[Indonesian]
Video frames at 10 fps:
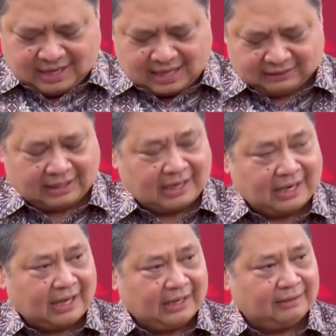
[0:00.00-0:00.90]
antara
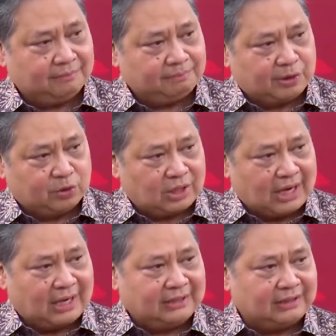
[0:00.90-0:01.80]
lain
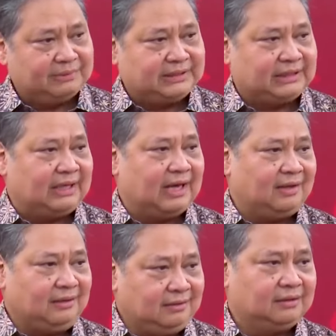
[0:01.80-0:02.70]
pengurangan kemiskinan